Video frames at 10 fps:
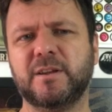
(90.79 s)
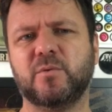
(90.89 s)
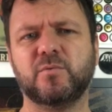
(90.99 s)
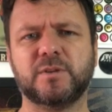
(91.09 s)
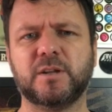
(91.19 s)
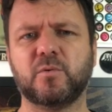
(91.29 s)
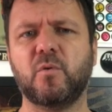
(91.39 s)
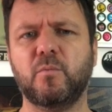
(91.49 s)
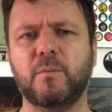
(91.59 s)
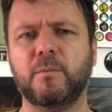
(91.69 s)
em contato
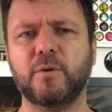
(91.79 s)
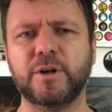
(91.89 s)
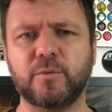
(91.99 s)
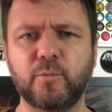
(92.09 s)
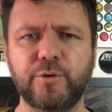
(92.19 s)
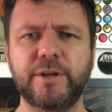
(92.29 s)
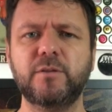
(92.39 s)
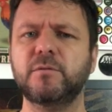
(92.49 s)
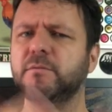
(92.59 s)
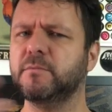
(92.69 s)
com o grão
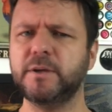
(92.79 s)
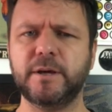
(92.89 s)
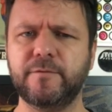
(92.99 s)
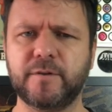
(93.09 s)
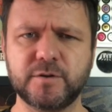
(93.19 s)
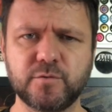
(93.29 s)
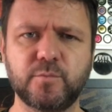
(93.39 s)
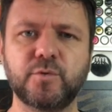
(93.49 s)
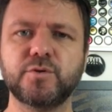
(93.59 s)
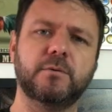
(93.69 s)
moído e aí faz o
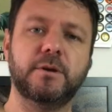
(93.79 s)
mosto.